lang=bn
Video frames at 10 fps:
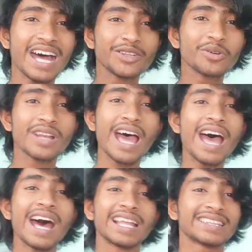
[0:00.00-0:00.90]
আদৌ
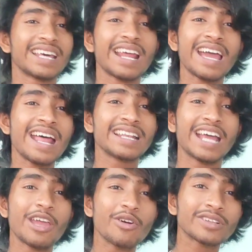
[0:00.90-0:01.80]
না তারা
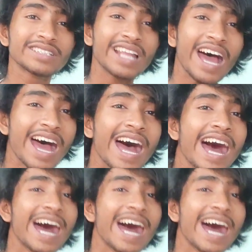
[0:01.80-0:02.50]
নায়ক না